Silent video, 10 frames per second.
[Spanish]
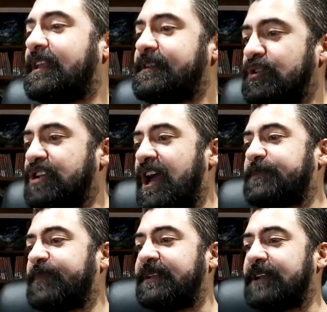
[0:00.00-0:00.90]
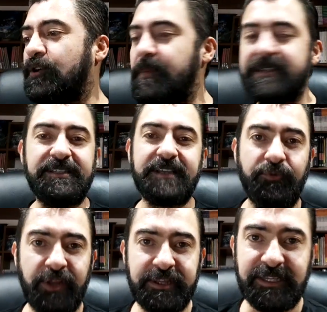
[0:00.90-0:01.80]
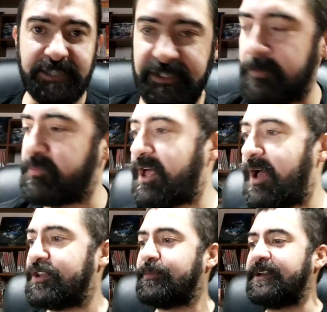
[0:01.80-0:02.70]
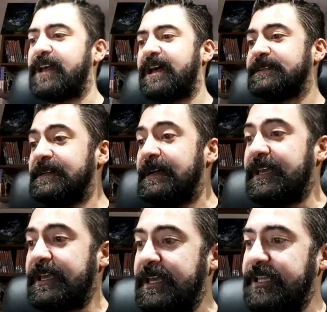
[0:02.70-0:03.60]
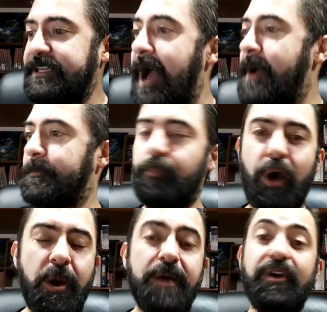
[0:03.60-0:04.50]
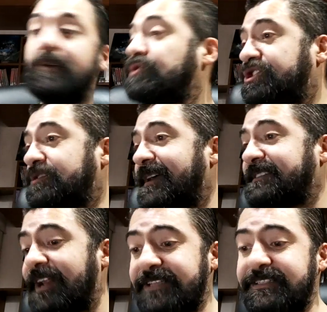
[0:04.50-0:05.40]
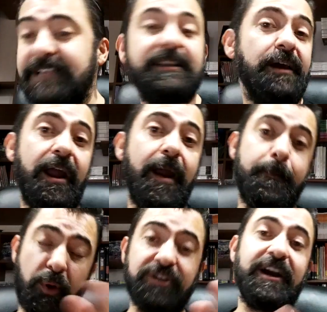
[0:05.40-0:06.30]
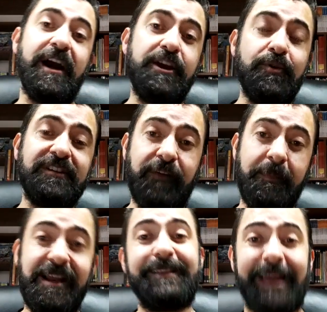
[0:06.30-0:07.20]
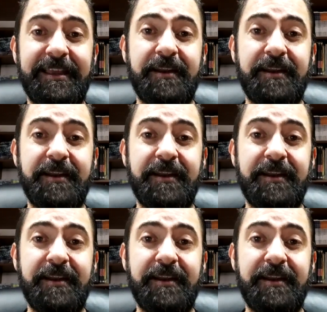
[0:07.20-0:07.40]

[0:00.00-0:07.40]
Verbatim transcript: tenemos a Esperanza Gómez quizá en una tercera temporada hablando marinadas. Y ya, bueno, entonces muchísimas gracias eh, por ese cariño a esta familia tan